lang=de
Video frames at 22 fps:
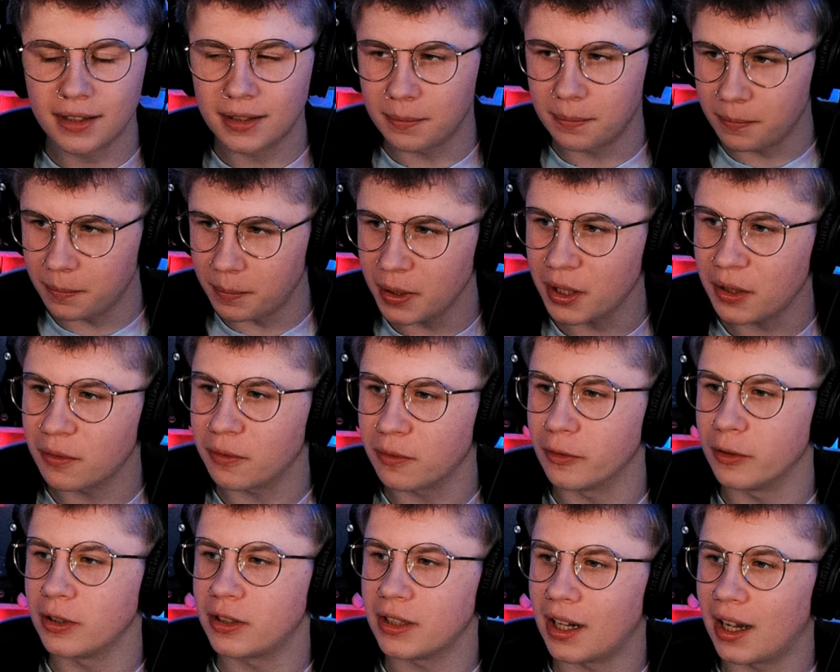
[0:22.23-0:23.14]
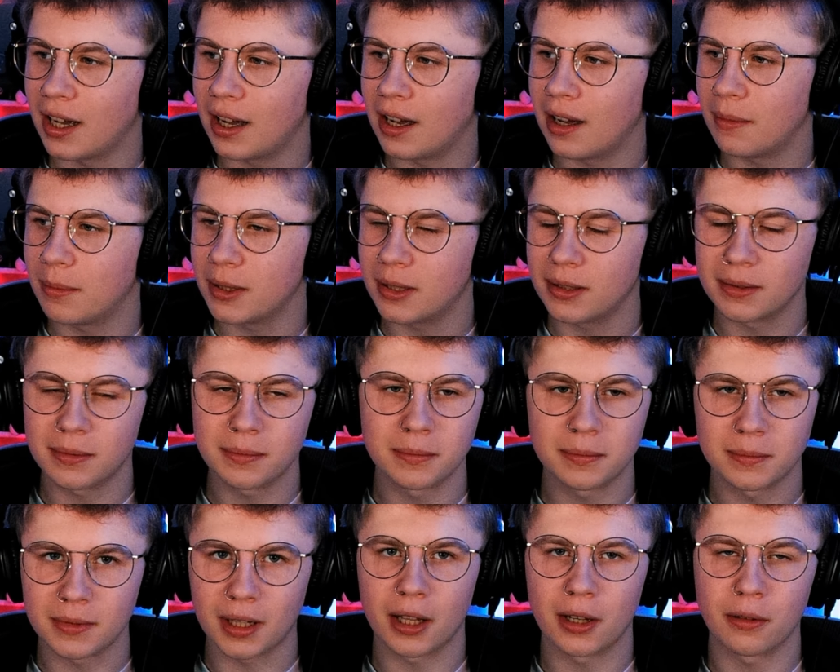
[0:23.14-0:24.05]
Bigfoot, aber
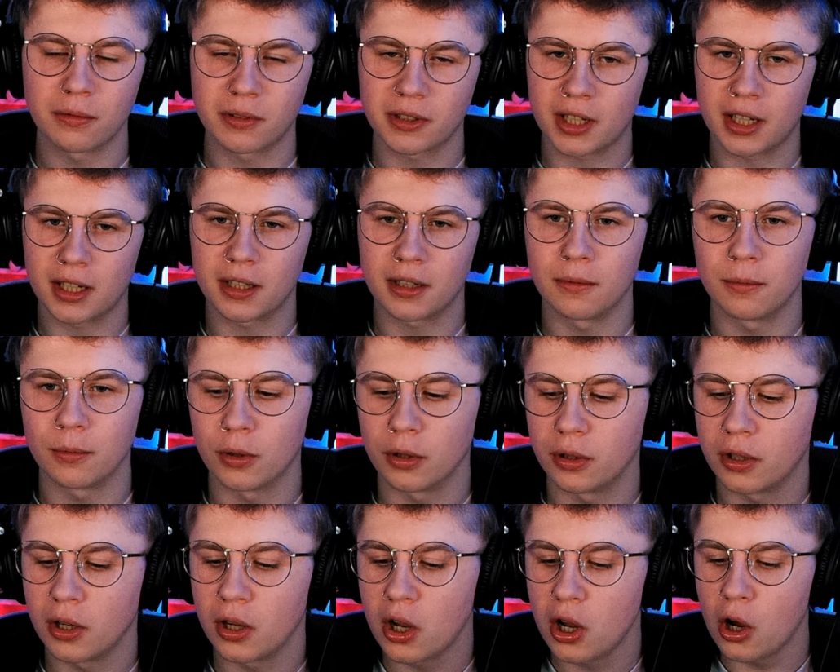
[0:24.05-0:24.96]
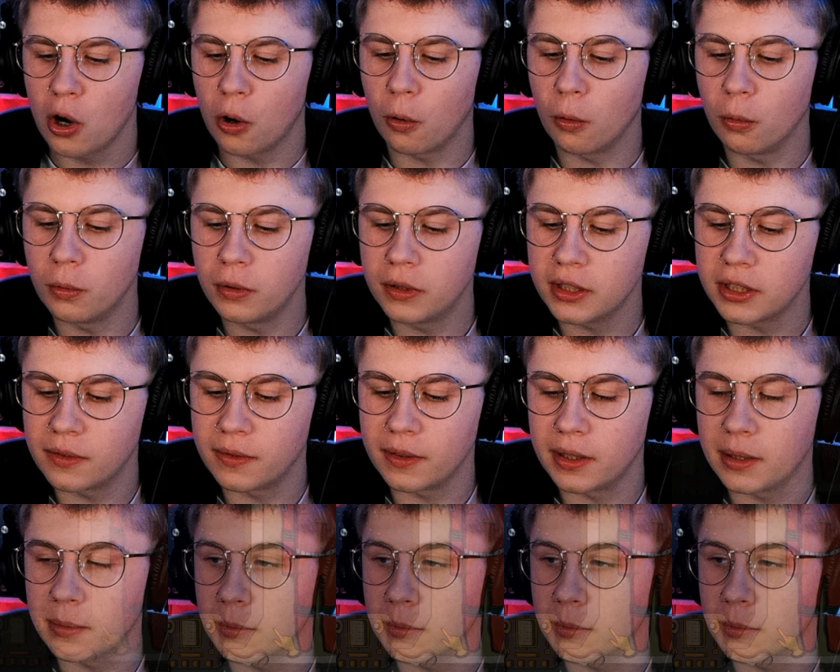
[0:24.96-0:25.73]
Nano ist krank geworden und deswegen